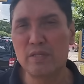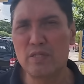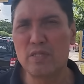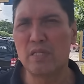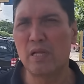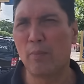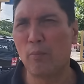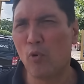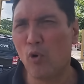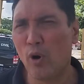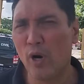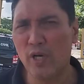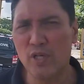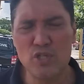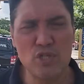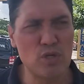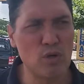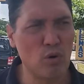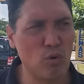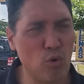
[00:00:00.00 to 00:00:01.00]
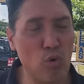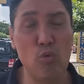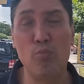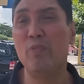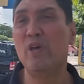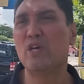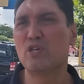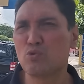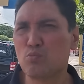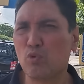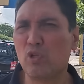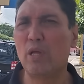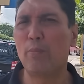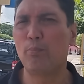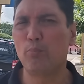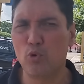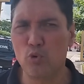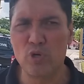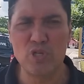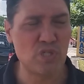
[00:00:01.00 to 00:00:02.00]
antes da morte ou mesmo
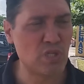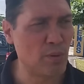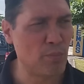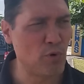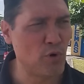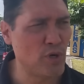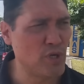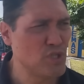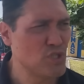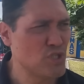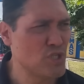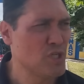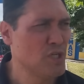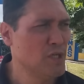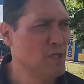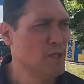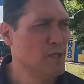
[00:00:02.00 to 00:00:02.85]
depois da morte.